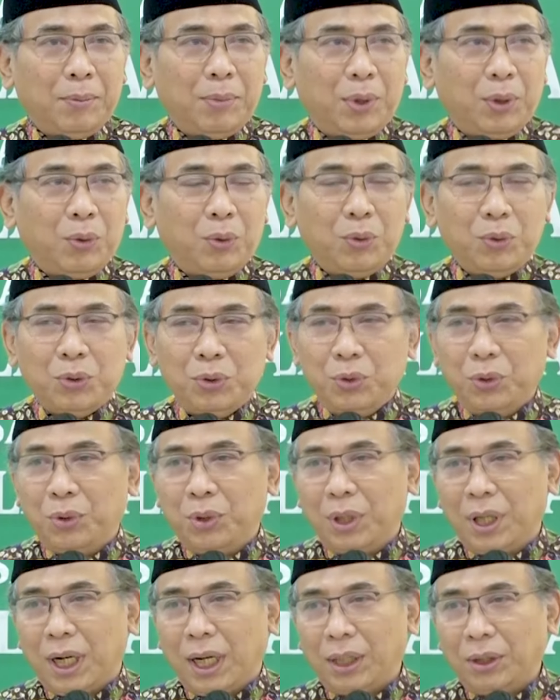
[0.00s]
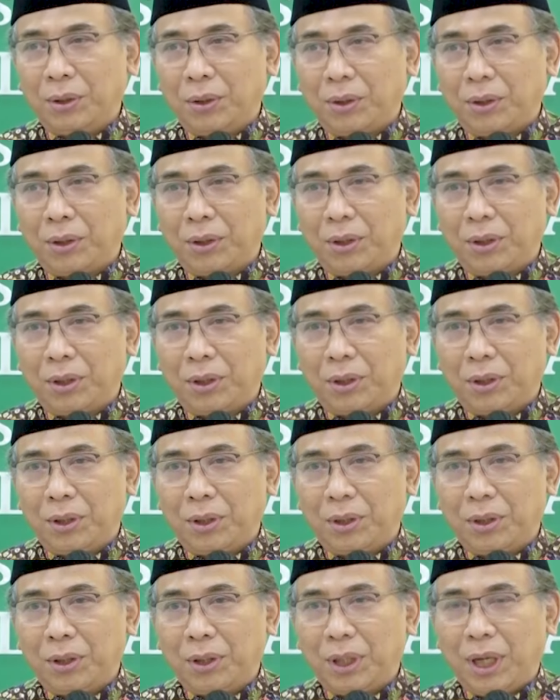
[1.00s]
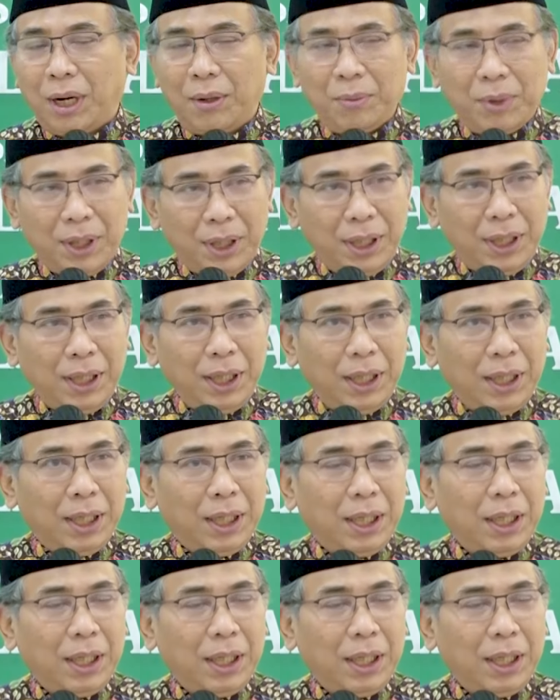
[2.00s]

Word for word: berkunjung ke kantor kami